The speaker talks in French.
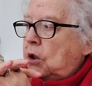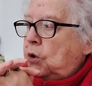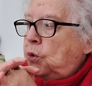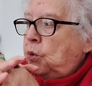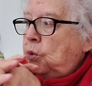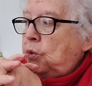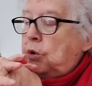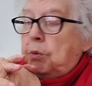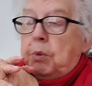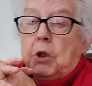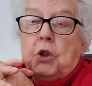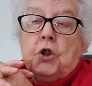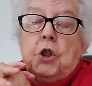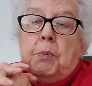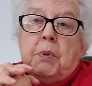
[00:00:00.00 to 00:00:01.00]
Donc,
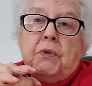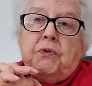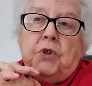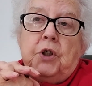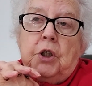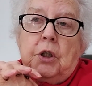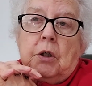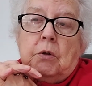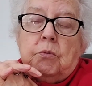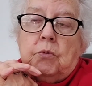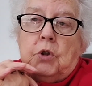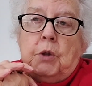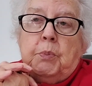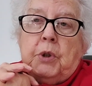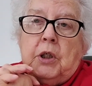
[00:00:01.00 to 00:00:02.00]
ben, je ne l'ai pas fini, hein.
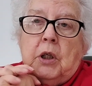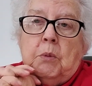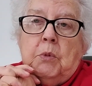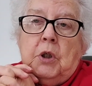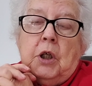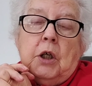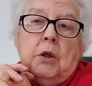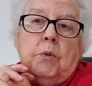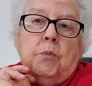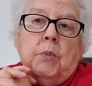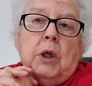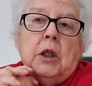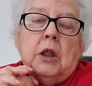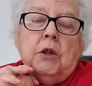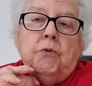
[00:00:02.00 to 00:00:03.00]
je ne l'ai pas terminé.
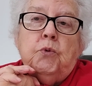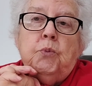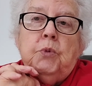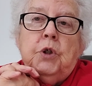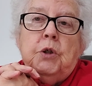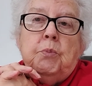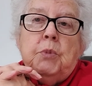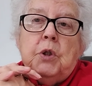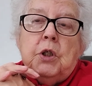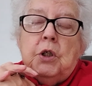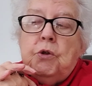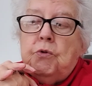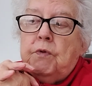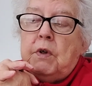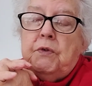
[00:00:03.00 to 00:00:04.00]
malgré que vous me dites, mais
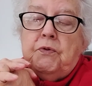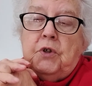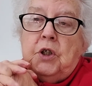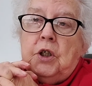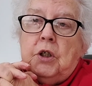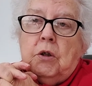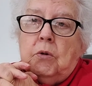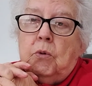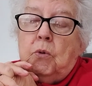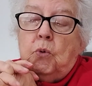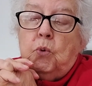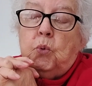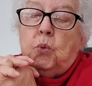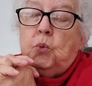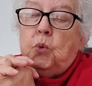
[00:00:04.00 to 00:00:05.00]
si, tu vas le finir,
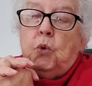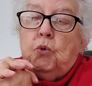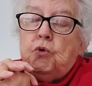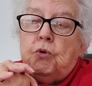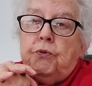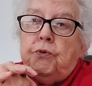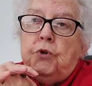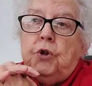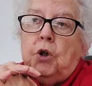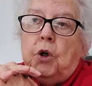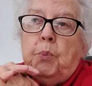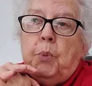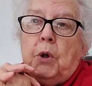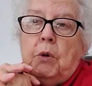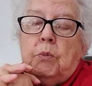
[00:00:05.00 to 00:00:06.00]
euh, non, je ne le
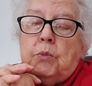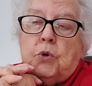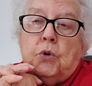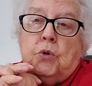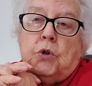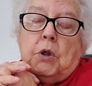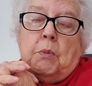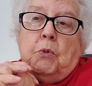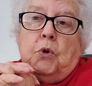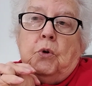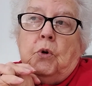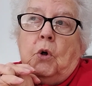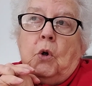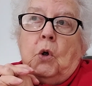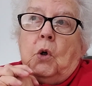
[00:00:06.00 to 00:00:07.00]
finirai pas, que ça
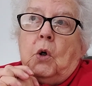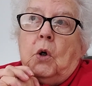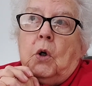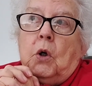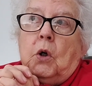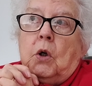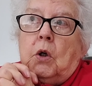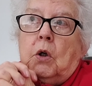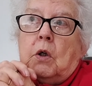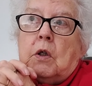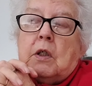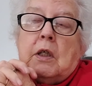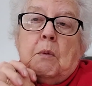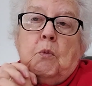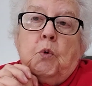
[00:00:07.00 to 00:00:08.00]
me,
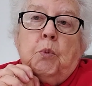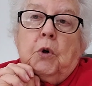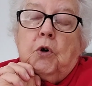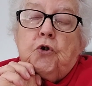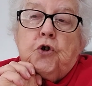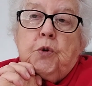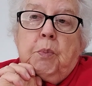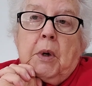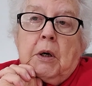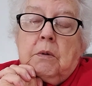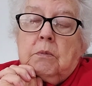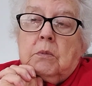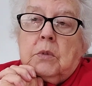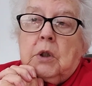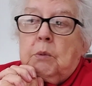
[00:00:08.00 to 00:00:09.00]
ça me branche
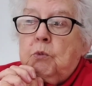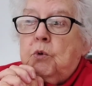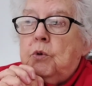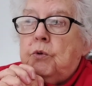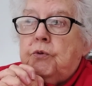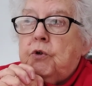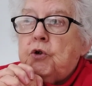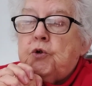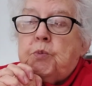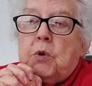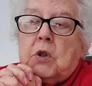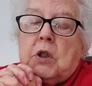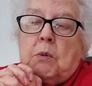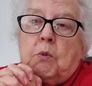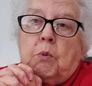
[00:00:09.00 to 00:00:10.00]
pas. Ça me,
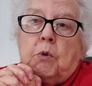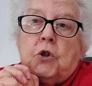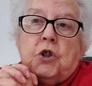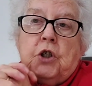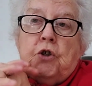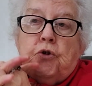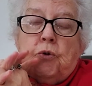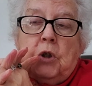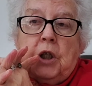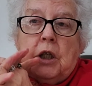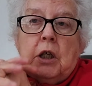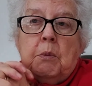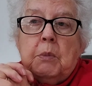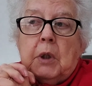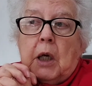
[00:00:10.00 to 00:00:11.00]
franchement, ça me C'est joli
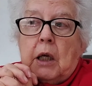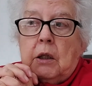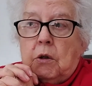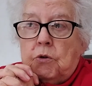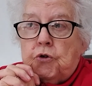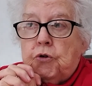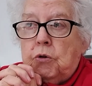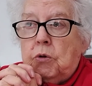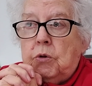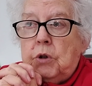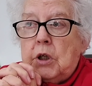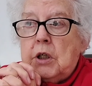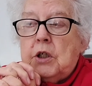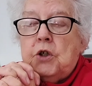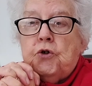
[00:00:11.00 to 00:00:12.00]
comme cadre, je
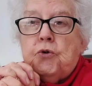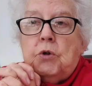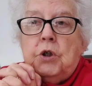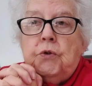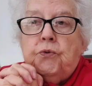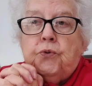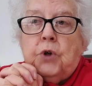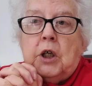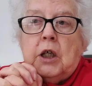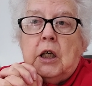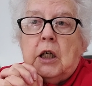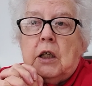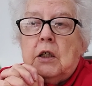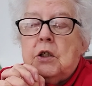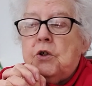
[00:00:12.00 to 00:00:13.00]
reconnais, c'est joli, une fois
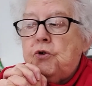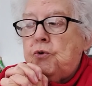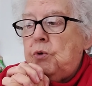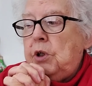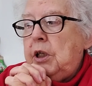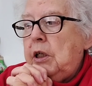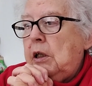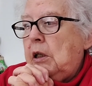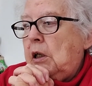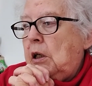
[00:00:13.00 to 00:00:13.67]
éclairé, c'est joli,